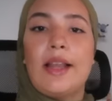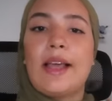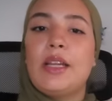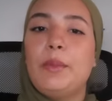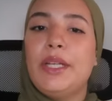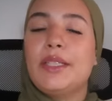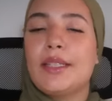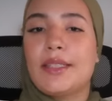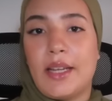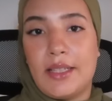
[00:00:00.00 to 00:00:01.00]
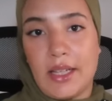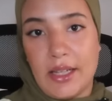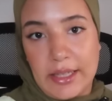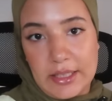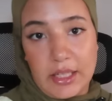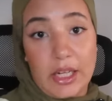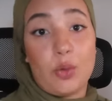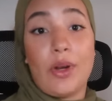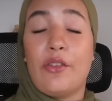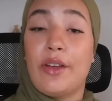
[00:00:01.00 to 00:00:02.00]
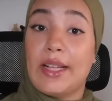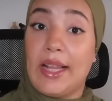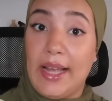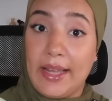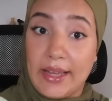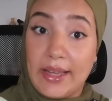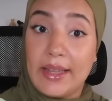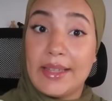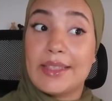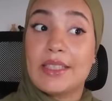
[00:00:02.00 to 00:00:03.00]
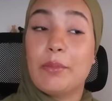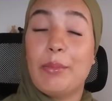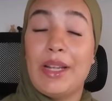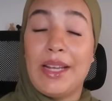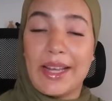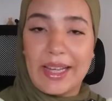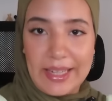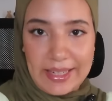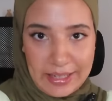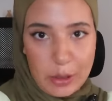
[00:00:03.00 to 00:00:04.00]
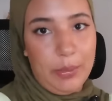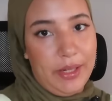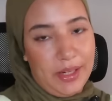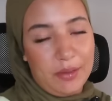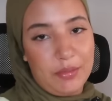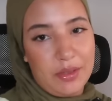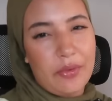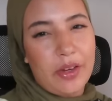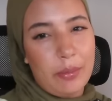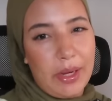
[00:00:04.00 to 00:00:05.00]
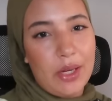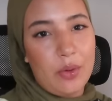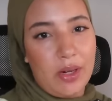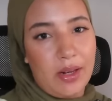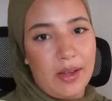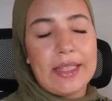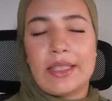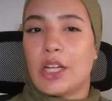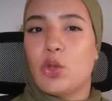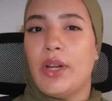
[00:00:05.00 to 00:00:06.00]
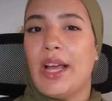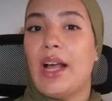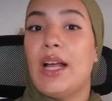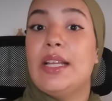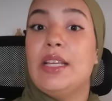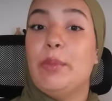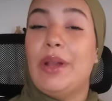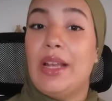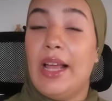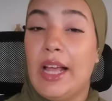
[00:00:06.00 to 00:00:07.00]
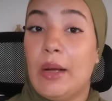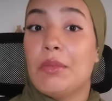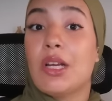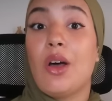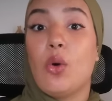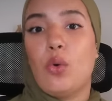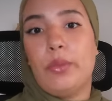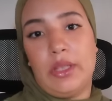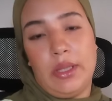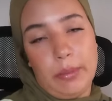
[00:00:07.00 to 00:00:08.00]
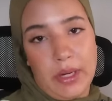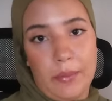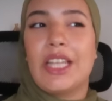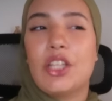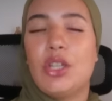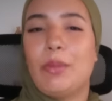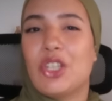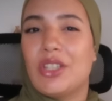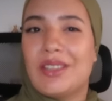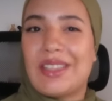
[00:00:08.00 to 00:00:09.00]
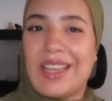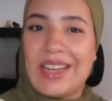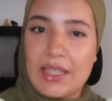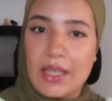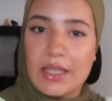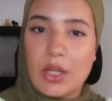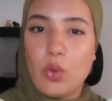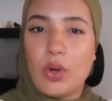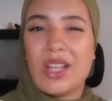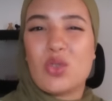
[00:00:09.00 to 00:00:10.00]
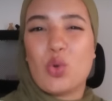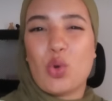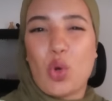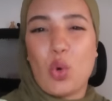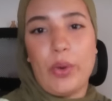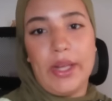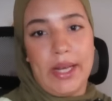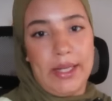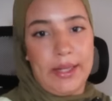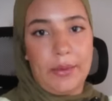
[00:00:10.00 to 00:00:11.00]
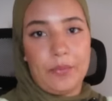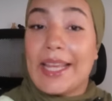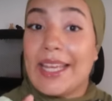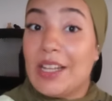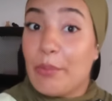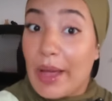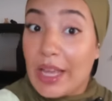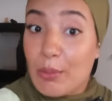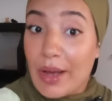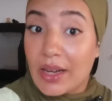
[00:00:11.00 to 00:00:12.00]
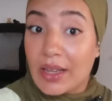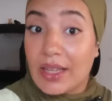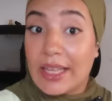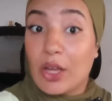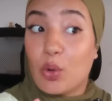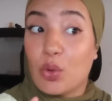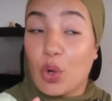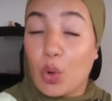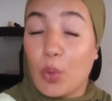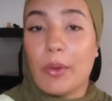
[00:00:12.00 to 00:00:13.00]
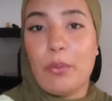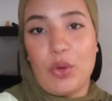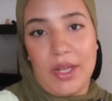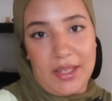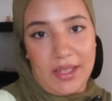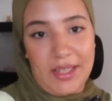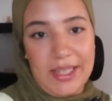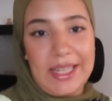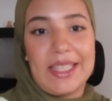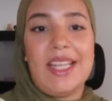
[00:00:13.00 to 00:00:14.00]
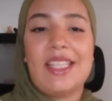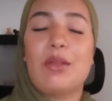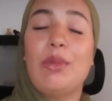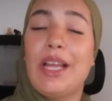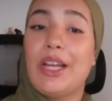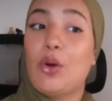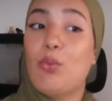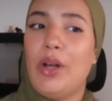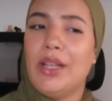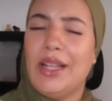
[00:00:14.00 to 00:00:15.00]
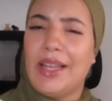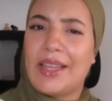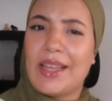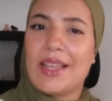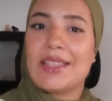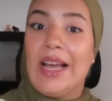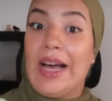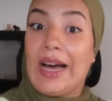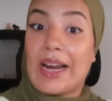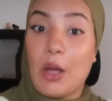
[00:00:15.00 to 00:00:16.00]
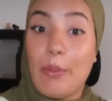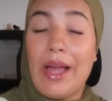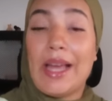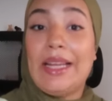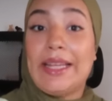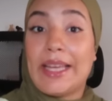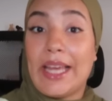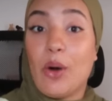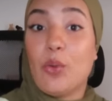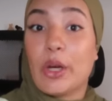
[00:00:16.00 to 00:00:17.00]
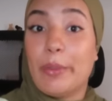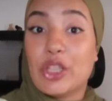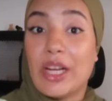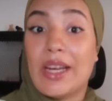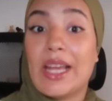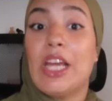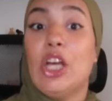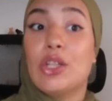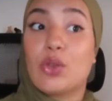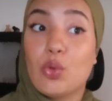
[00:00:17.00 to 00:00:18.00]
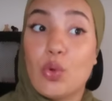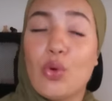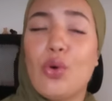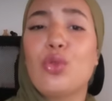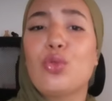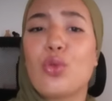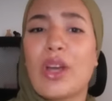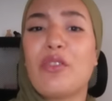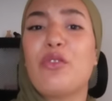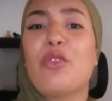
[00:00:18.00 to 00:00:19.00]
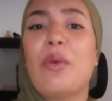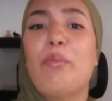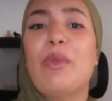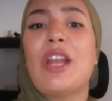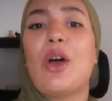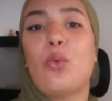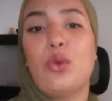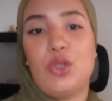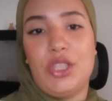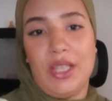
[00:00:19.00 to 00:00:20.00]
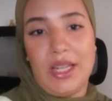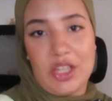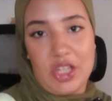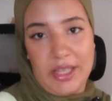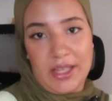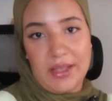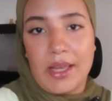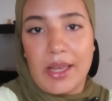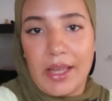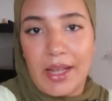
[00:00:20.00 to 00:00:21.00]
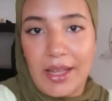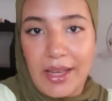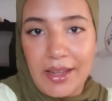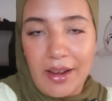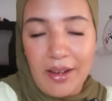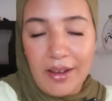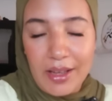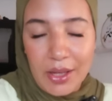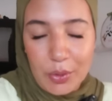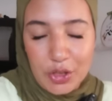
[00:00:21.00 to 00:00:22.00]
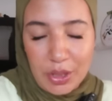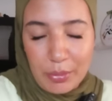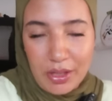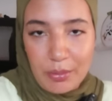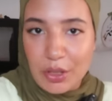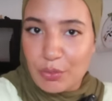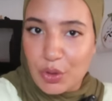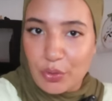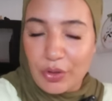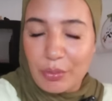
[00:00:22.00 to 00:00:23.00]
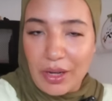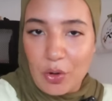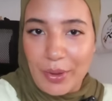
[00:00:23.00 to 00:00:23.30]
الاغلبيه ديال التهريسات اللي كنتعرضوا ليها في هذه الحياه من اللي قريب لينا متفقين معايا ولا لا كنتعرضوا ليها اللي من لحمنا ومن دمنا داكشي باش التهريسه ديالو كتكون قويه علينا لكن لما ايمانك كيكون قوي بمولانا كتحس بلي انه بواحد العكاز راه معاك اللي كيعاونك باش انك تنوض وتوقف من اول وجديد على رجليك حكايه الليله عوض جميل ما تمشيو فين بقاو